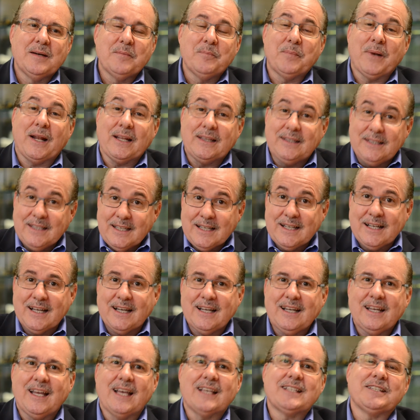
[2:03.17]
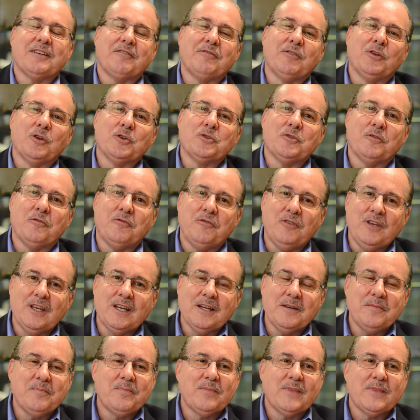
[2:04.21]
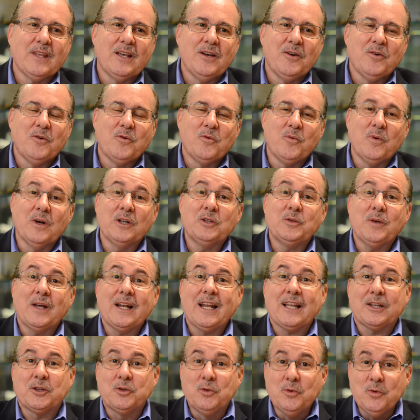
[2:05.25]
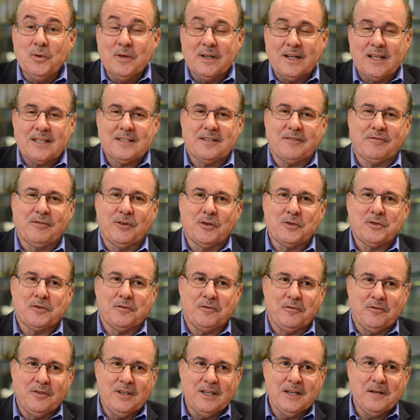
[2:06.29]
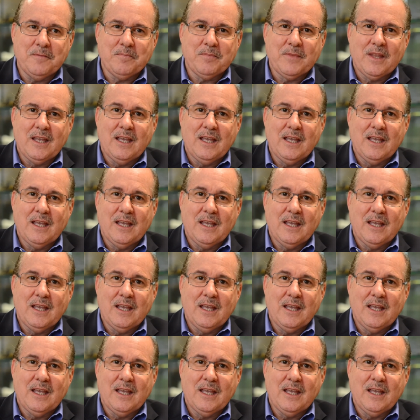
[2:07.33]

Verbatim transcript: pratica essa filosofia, quanto ela atua nessa filosofia,